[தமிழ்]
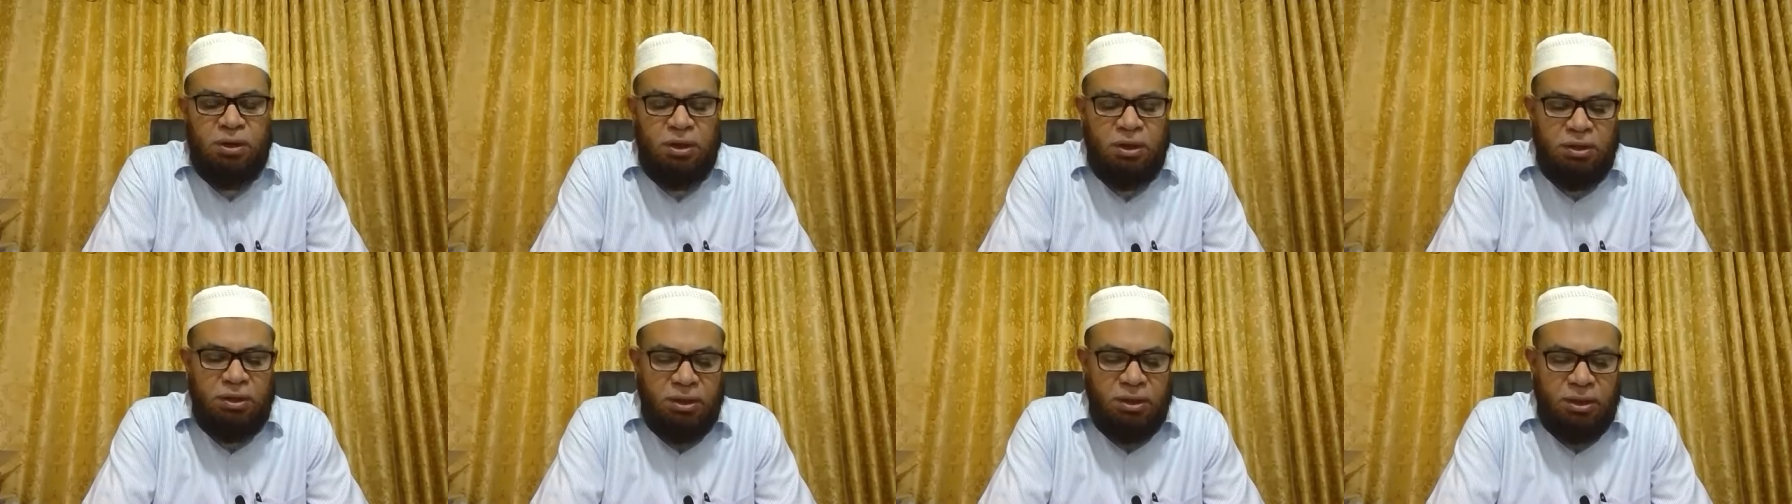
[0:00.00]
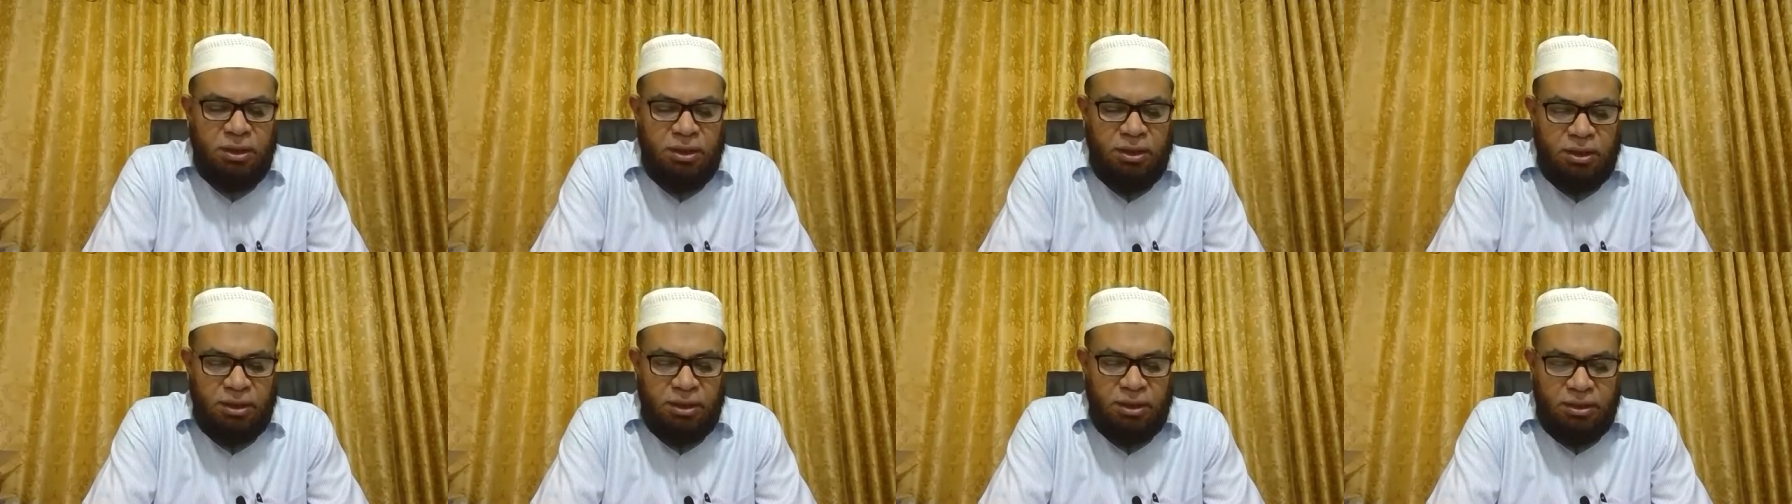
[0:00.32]

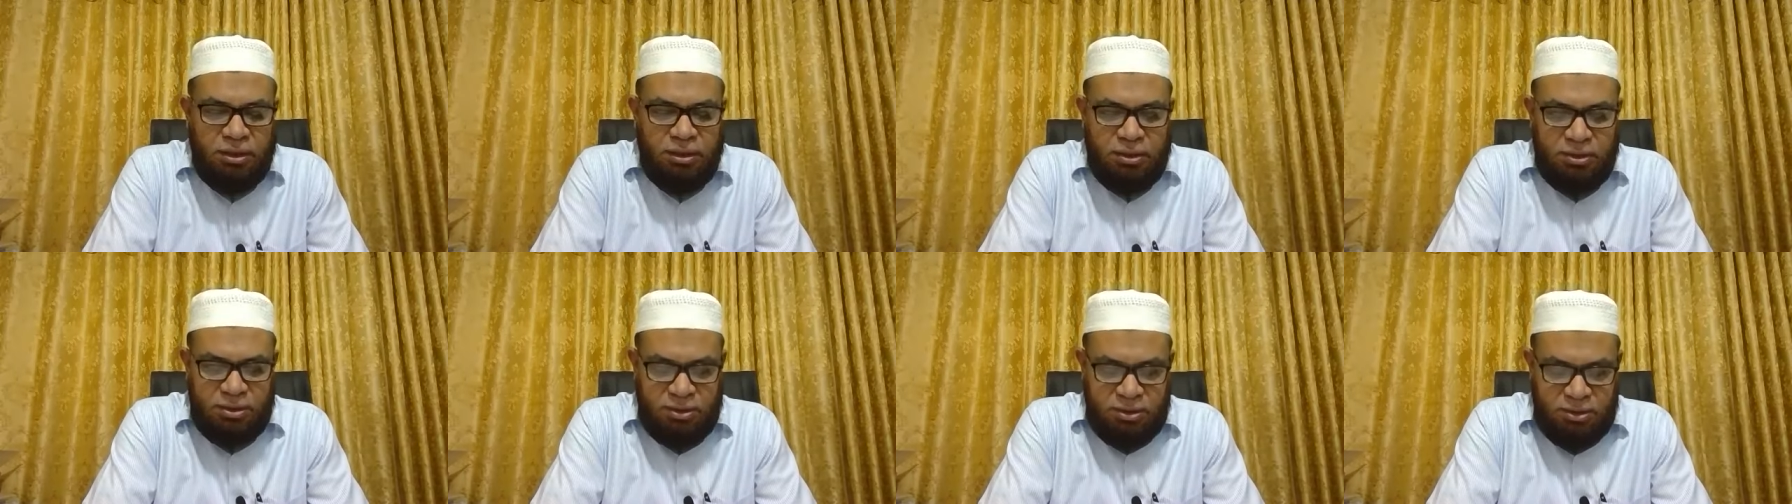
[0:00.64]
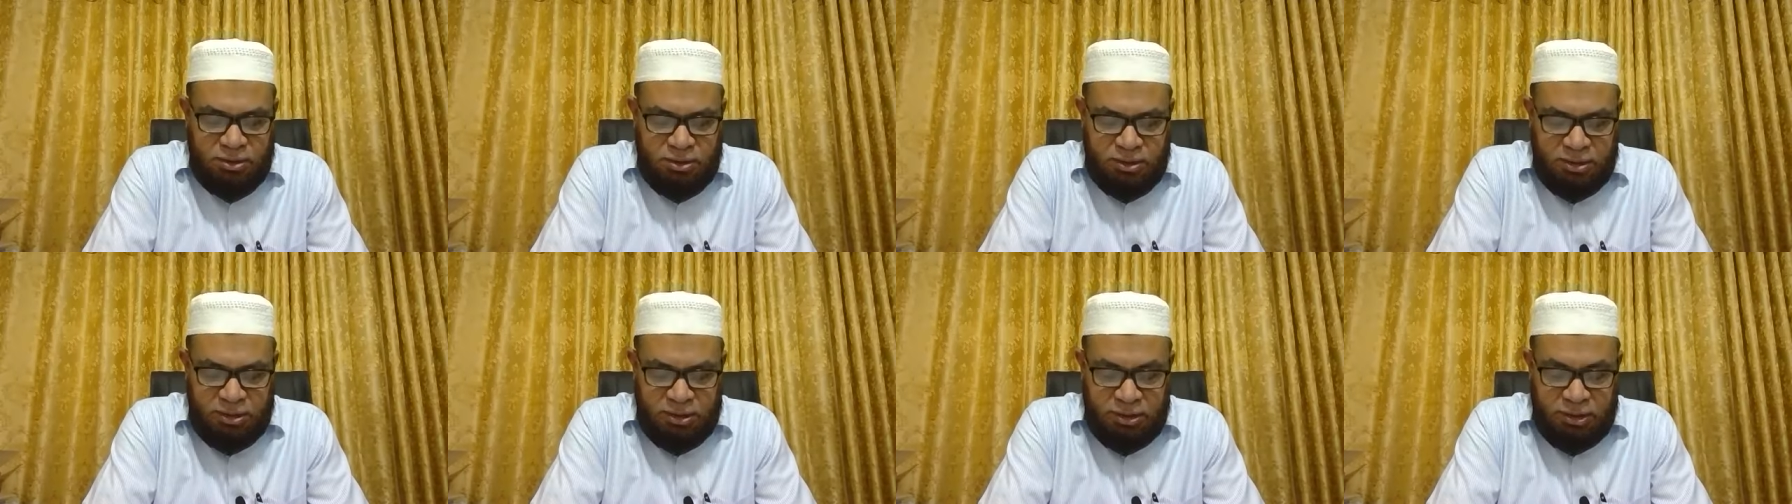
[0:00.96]
என்கிற
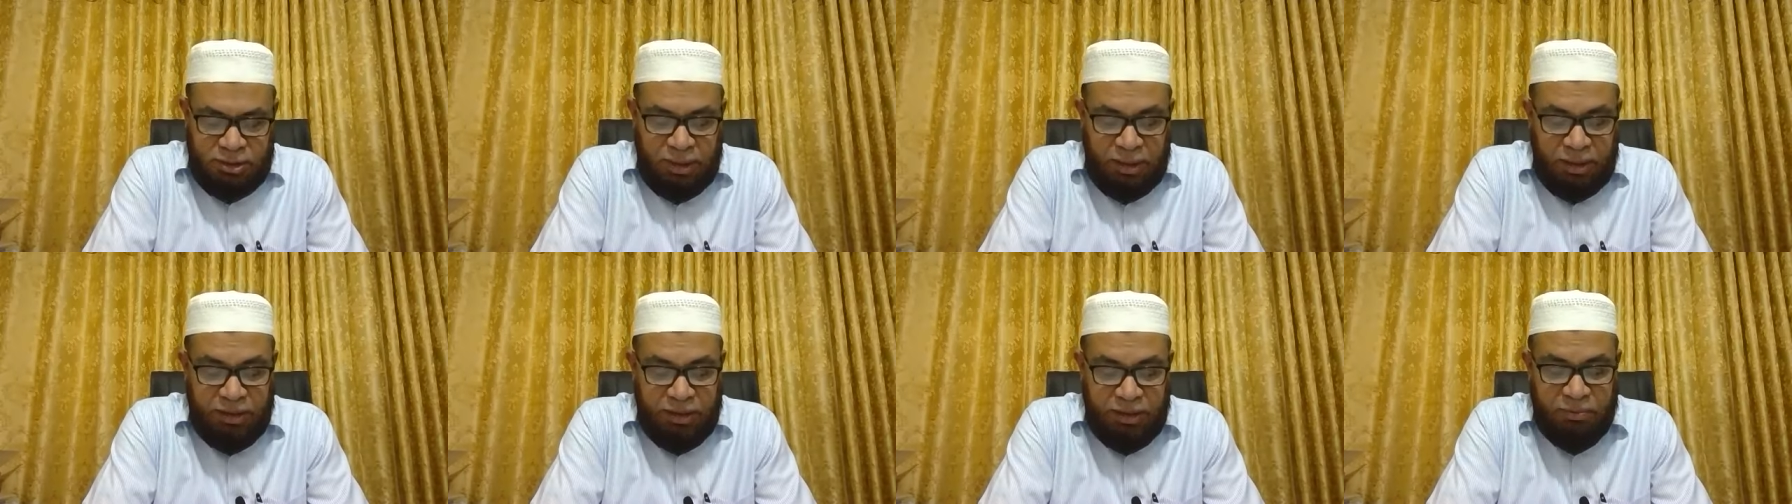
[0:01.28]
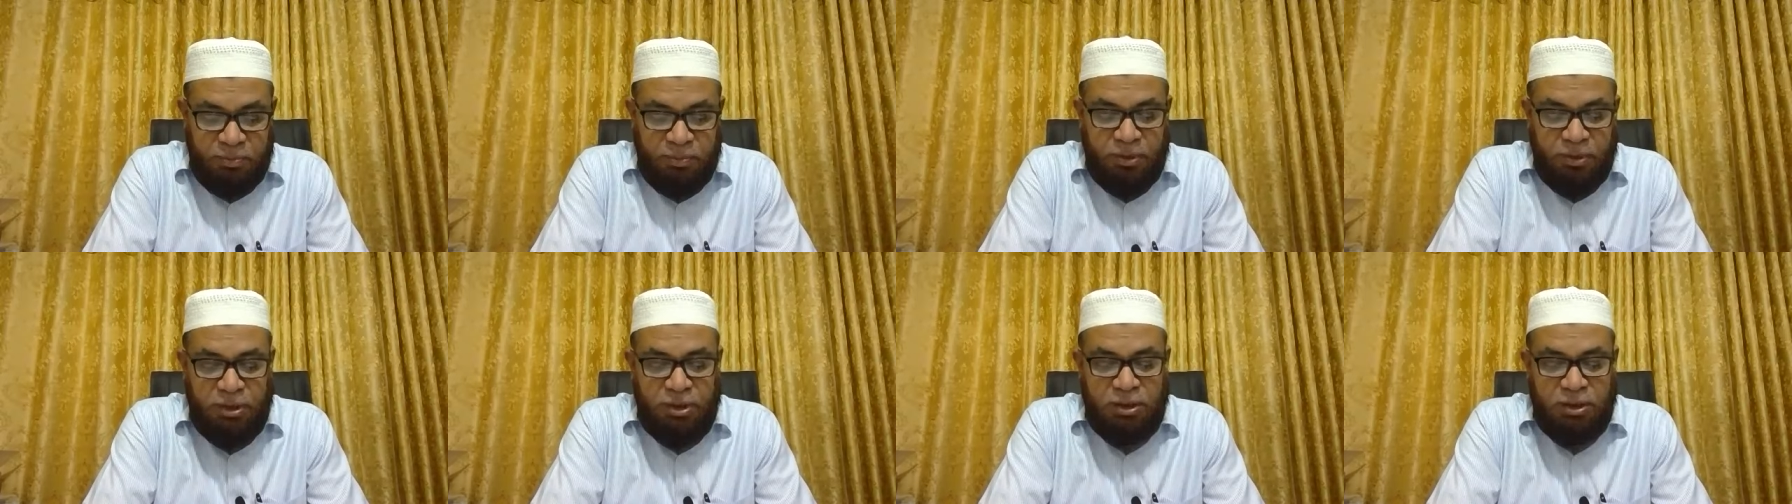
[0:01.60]

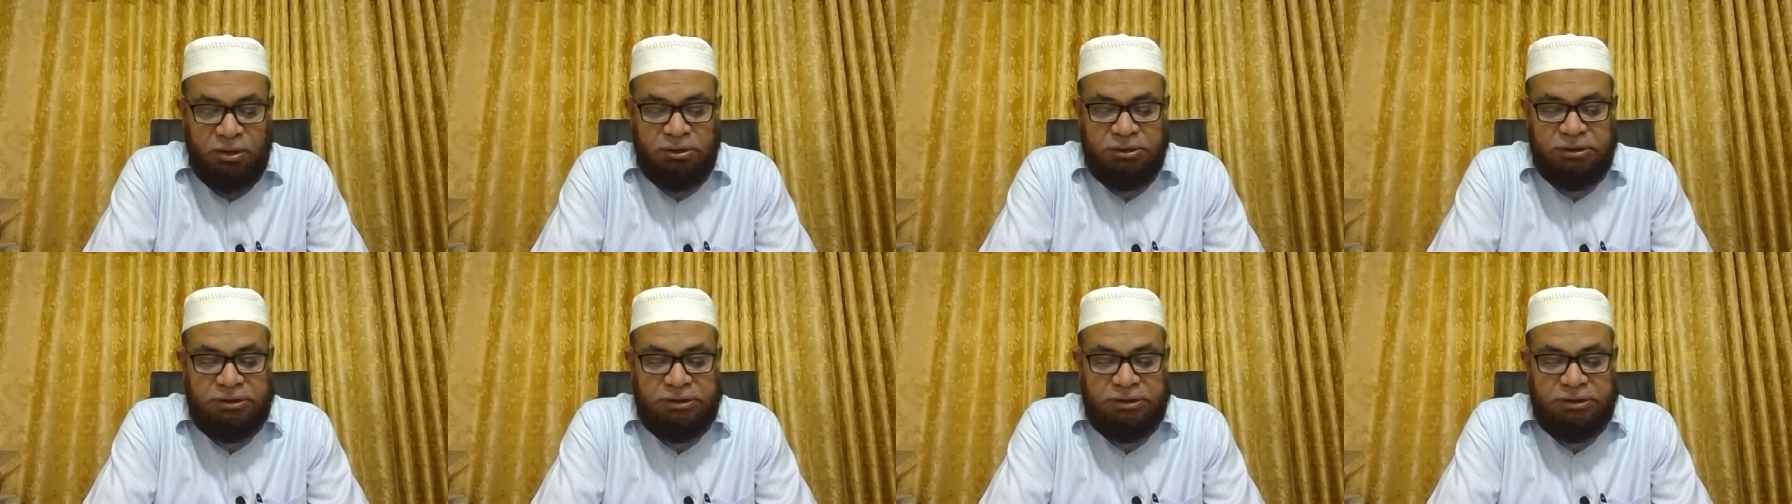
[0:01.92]
தலைப்பில்